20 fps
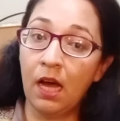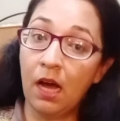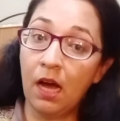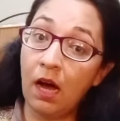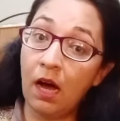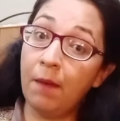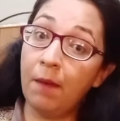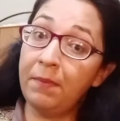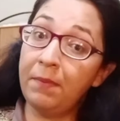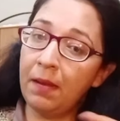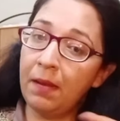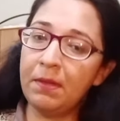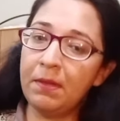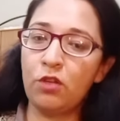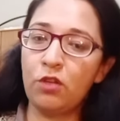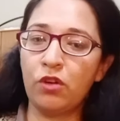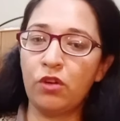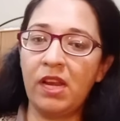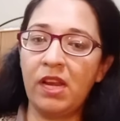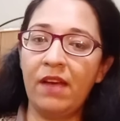हमने
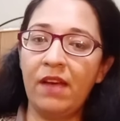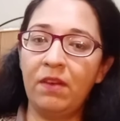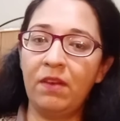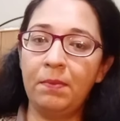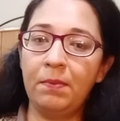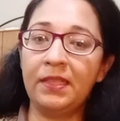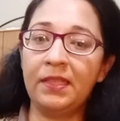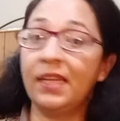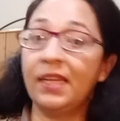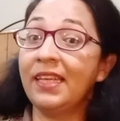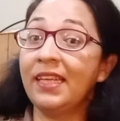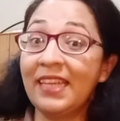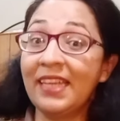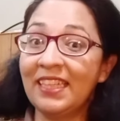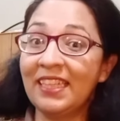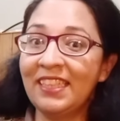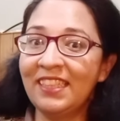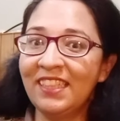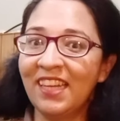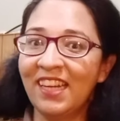बच्चों के लेवल पे जाना है
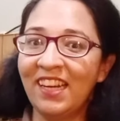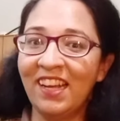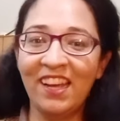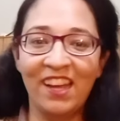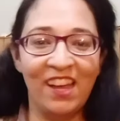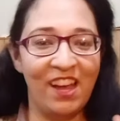कैसे जाना है